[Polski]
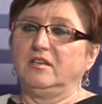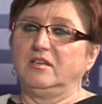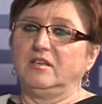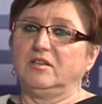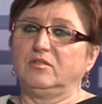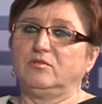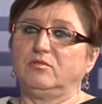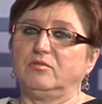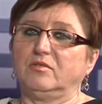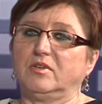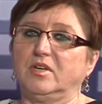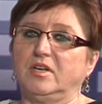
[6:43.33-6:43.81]
Y,
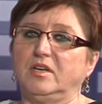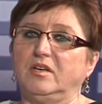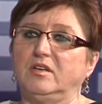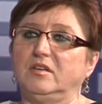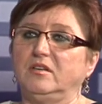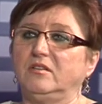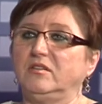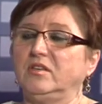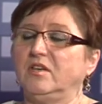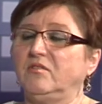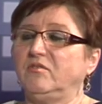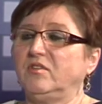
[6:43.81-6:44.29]
które
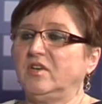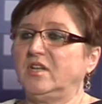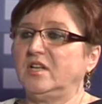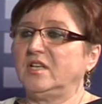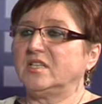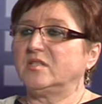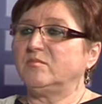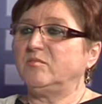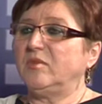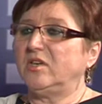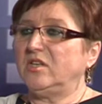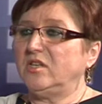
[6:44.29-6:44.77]

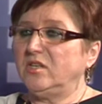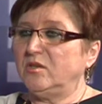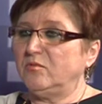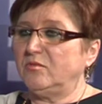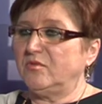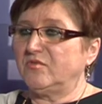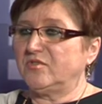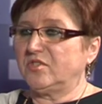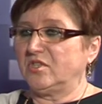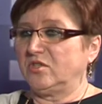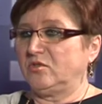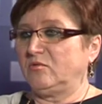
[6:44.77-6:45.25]
niewiele
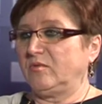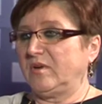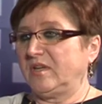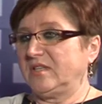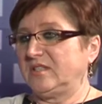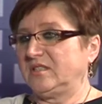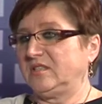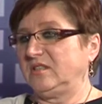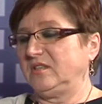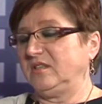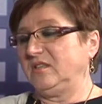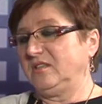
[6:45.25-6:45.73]
zmieniły w
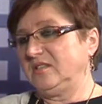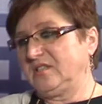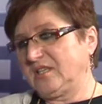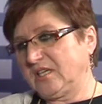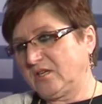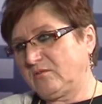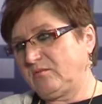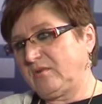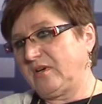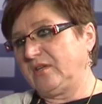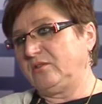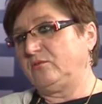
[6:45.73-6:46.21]
sytuacji i
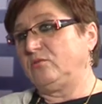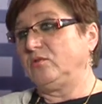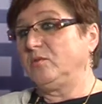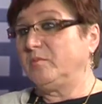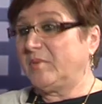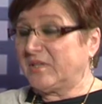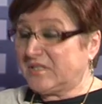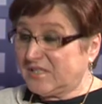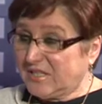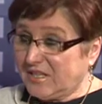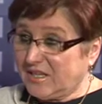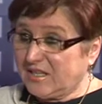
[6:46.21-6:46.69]
zakładu, i
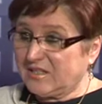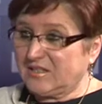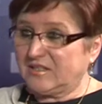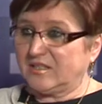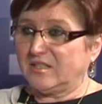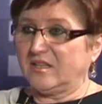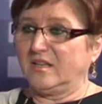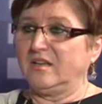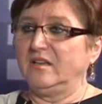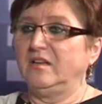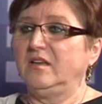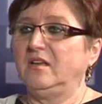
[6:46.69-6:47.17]

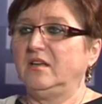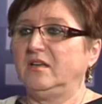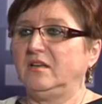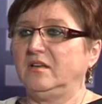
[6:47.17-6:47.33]
pacjenta,